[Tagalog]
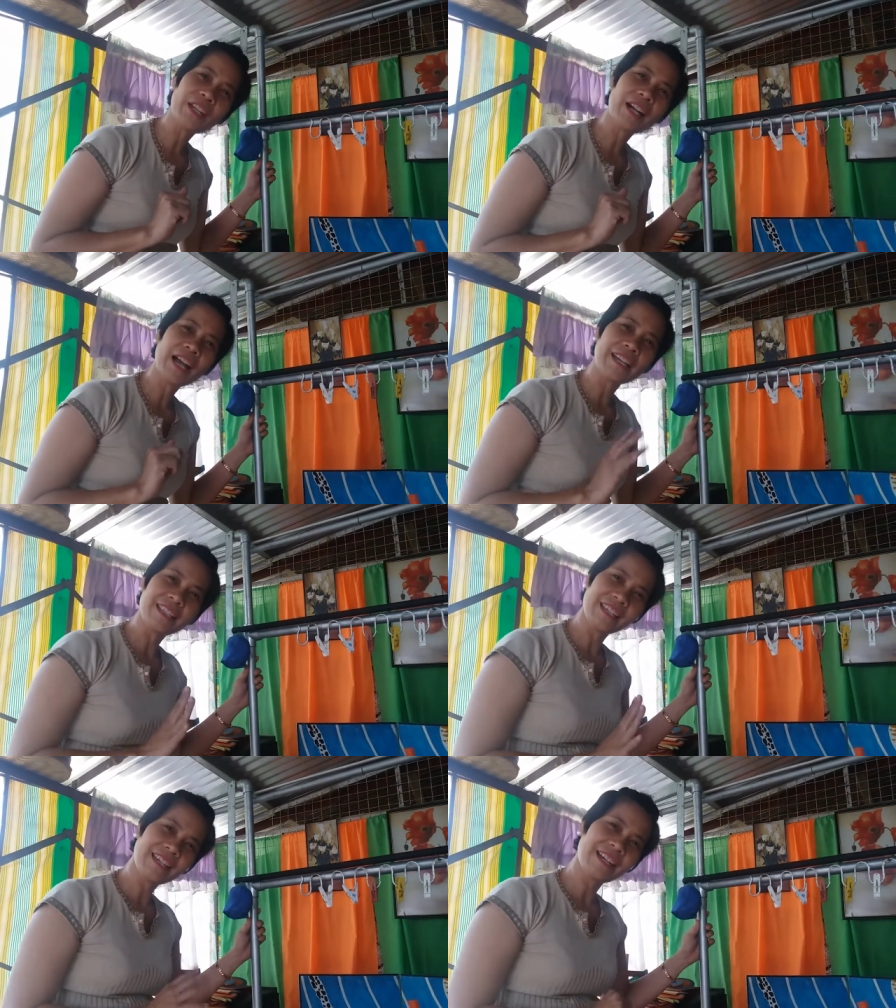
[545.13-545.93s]
ng
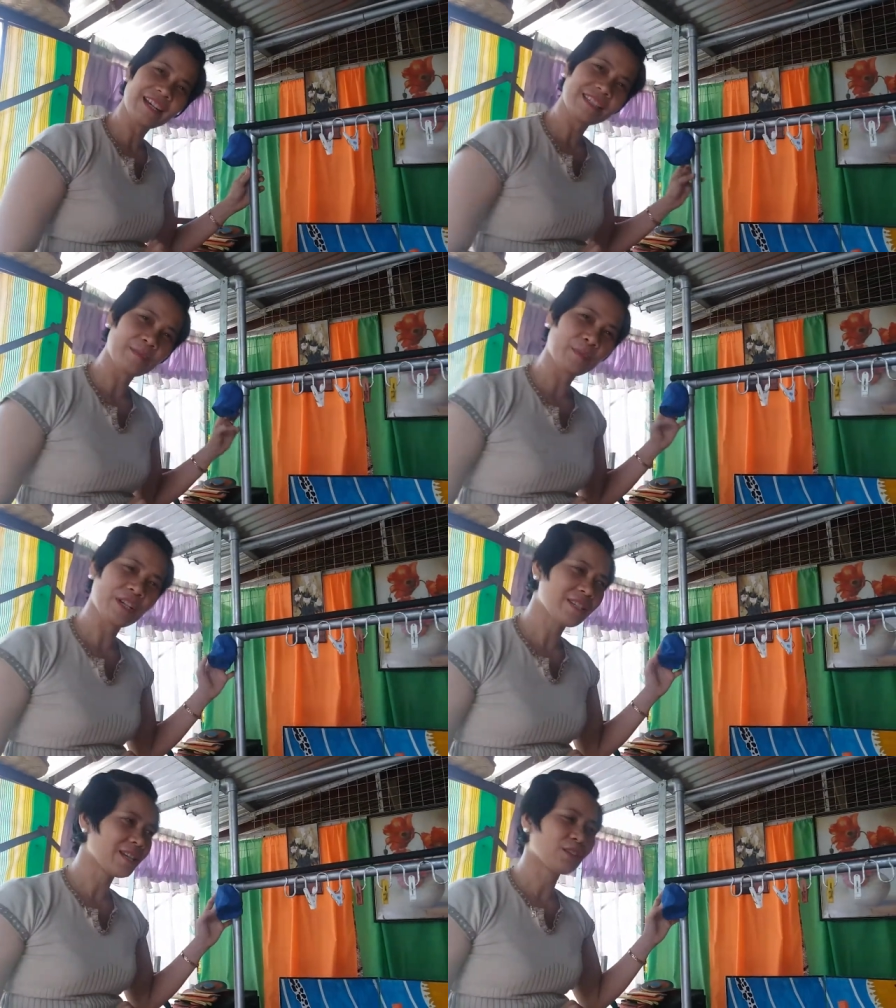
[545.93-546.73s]
idea sa
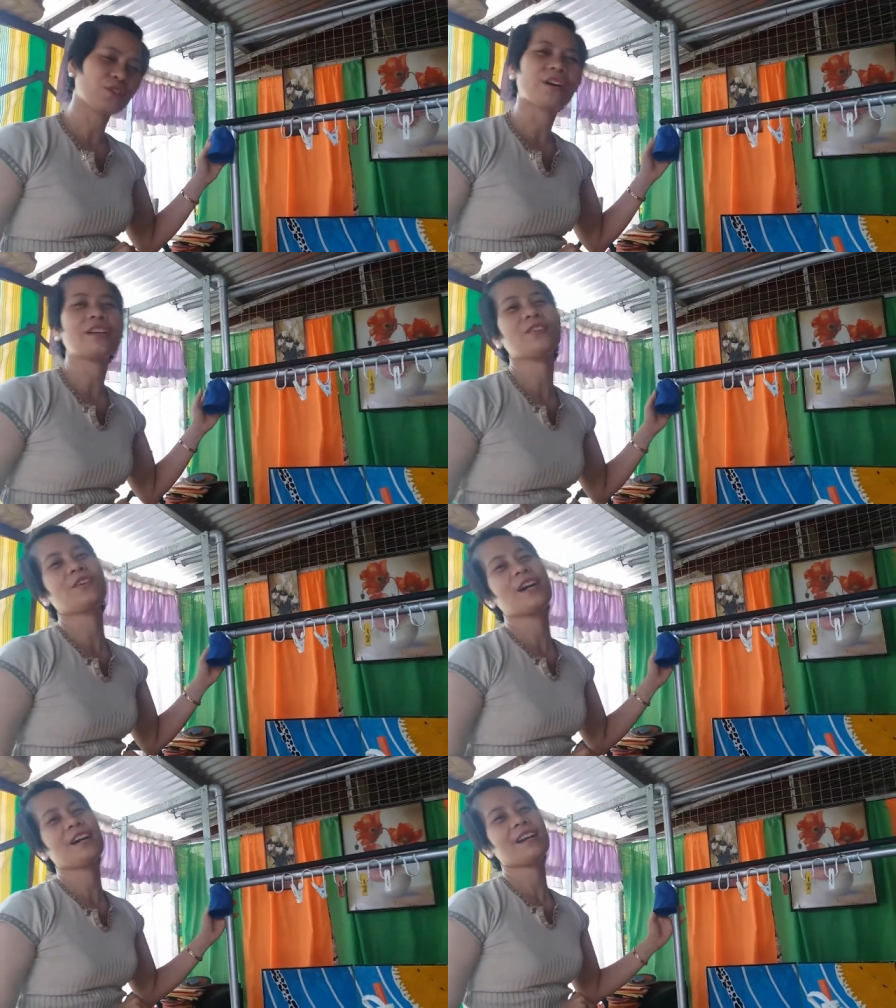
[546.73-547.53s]
present ko ngayong
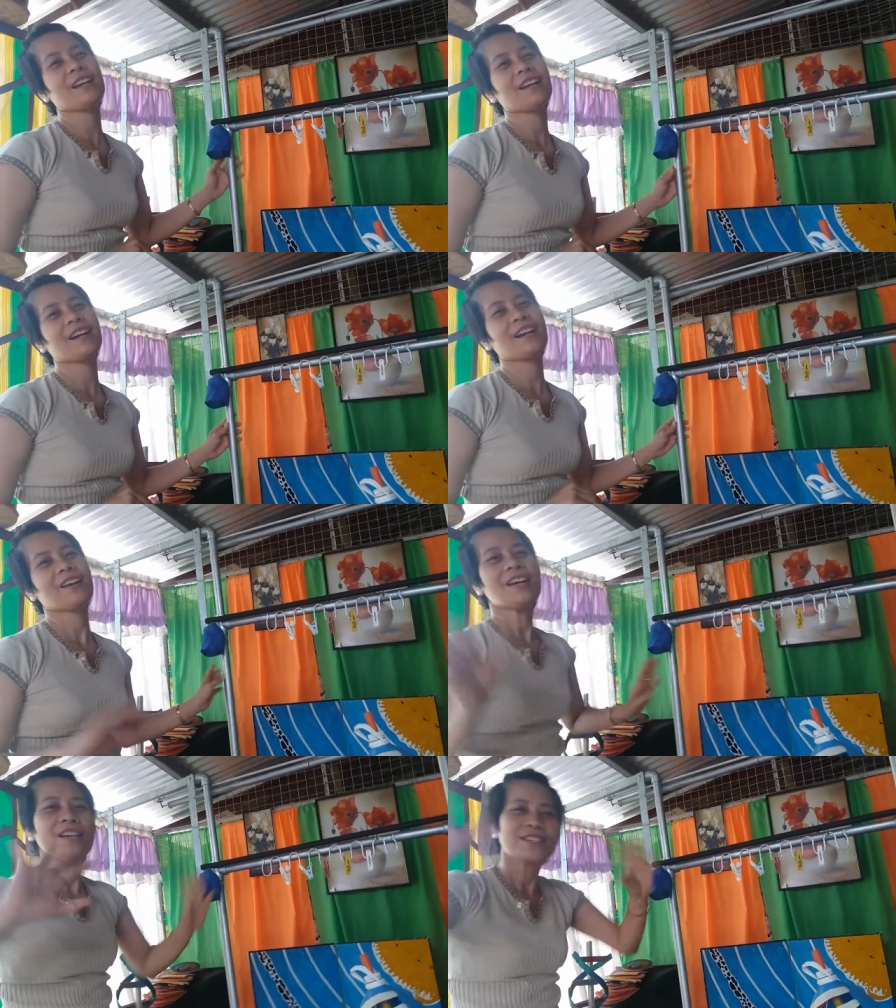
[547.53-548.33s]
araw.
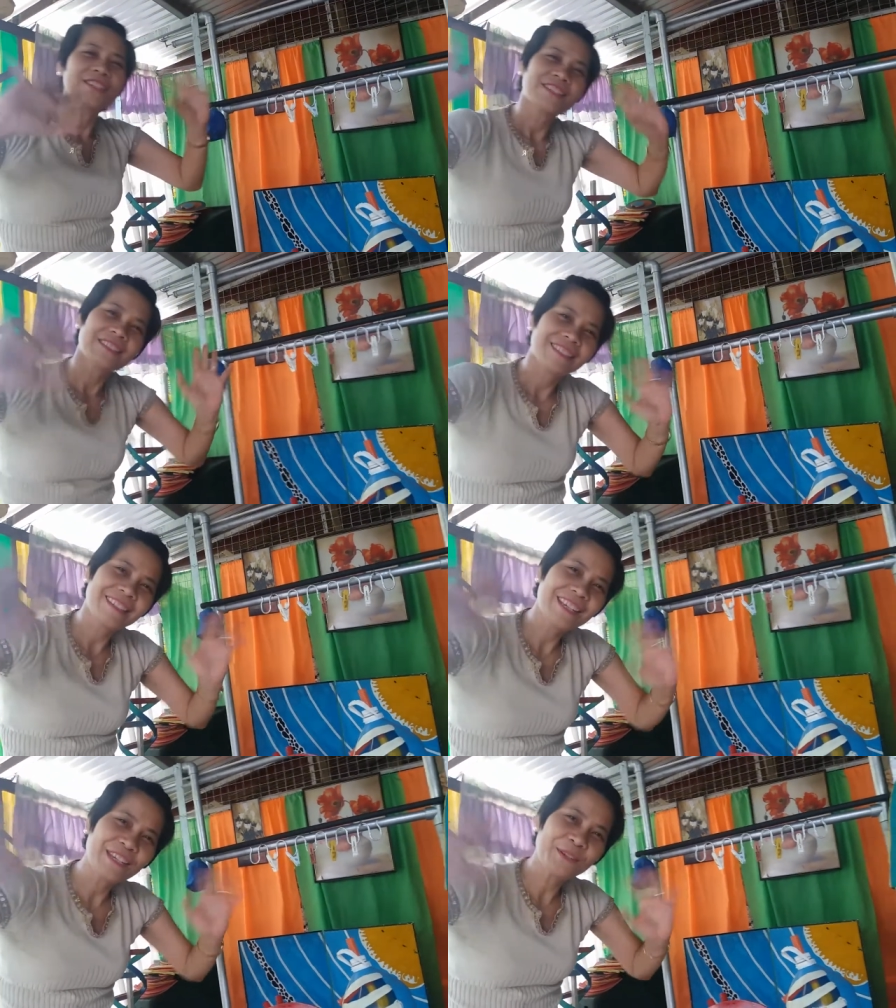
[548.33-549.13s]

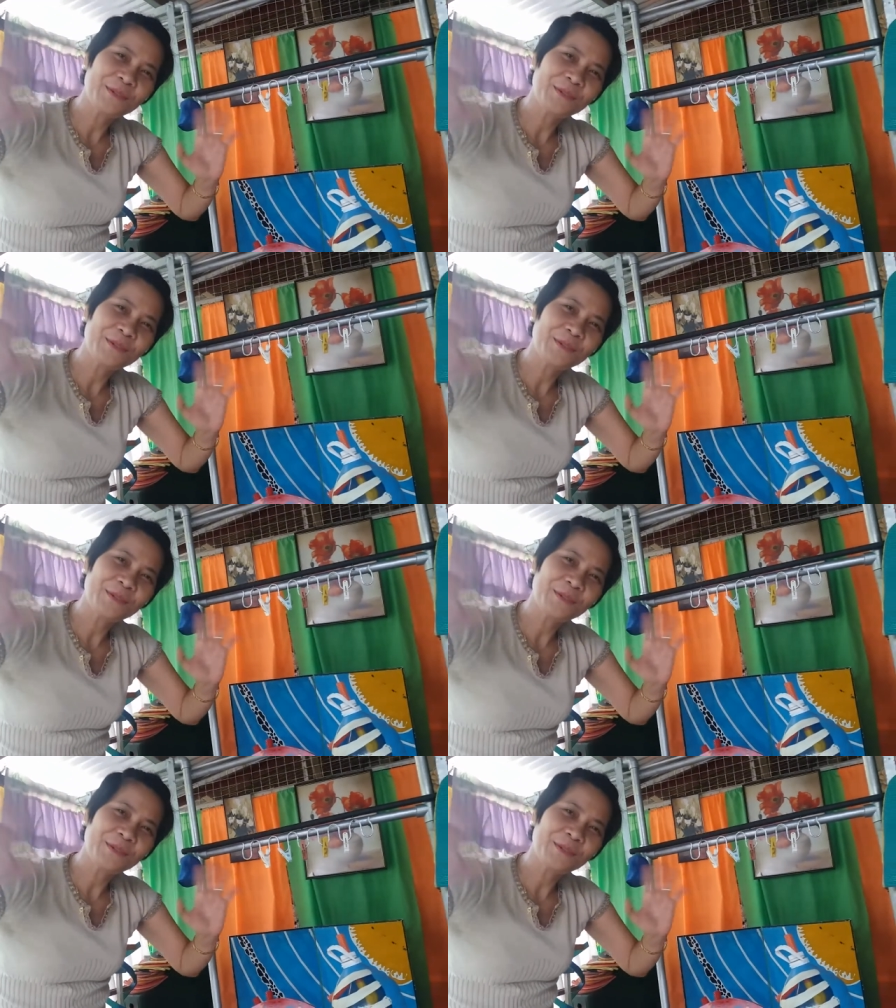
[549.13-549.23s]
See